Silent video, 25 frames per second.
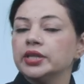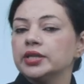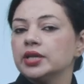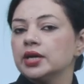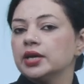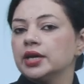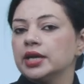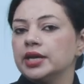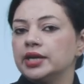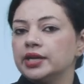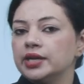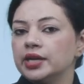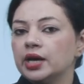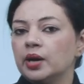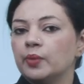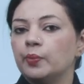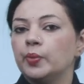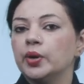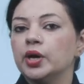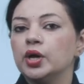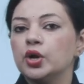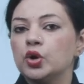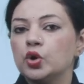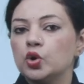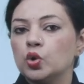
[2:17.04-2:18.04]
तक इंडिया
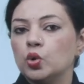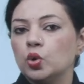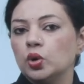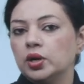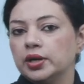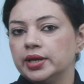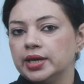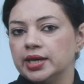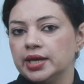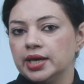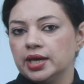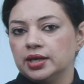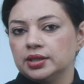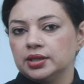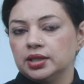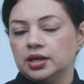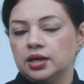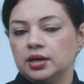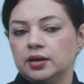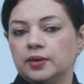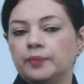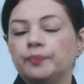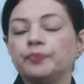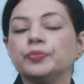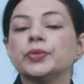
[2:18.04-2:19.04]
पर रूल किया
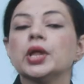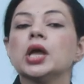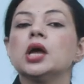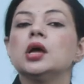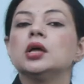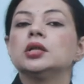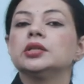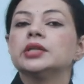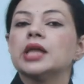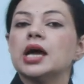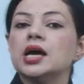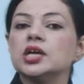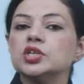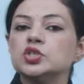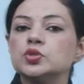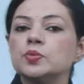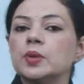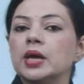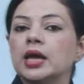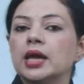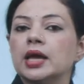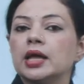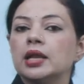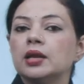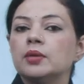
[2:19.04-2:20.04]
था
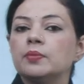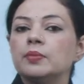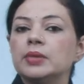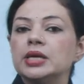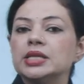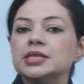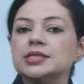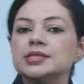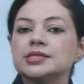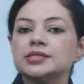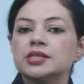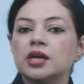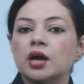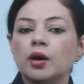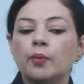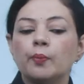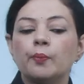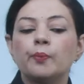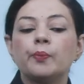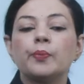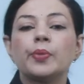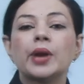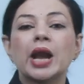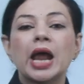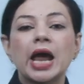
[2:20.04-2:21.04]
ताजमहल मीन्स द
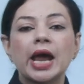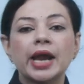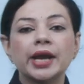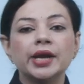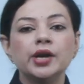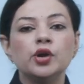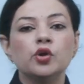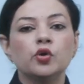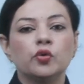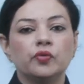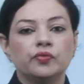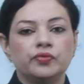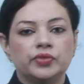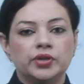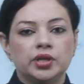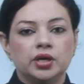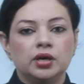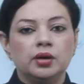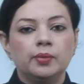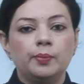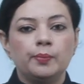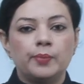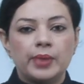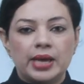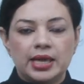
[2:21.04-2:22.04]
प्राइड ऑफ द
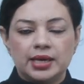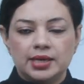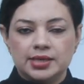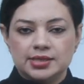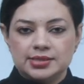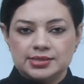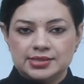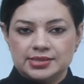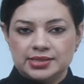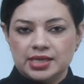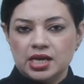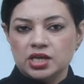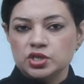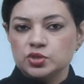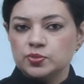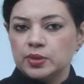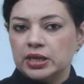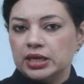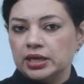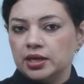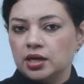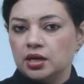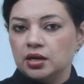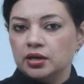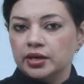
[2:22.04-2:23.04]
पैलेस
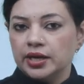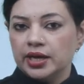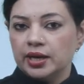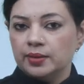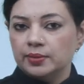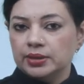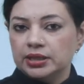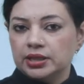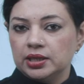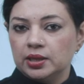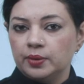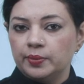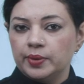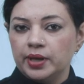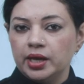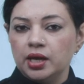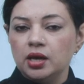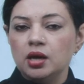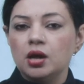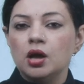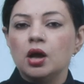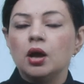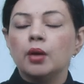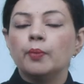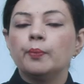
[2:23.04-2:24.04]
ताजमहल का क्या मतलब है
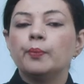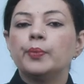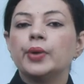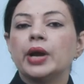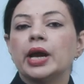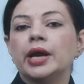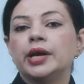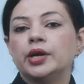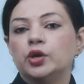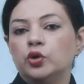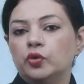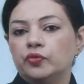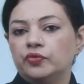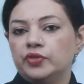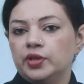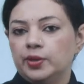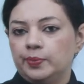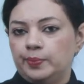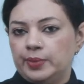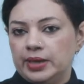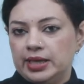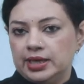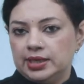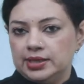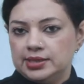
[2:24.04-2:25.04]
प्राइड ऑफ द
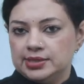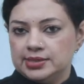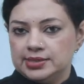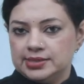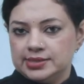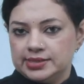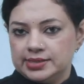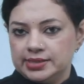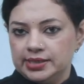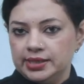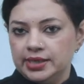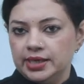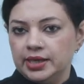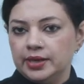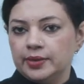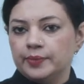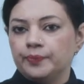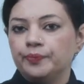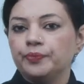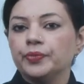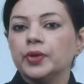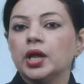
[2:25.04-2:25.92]
पैलेस ठीक है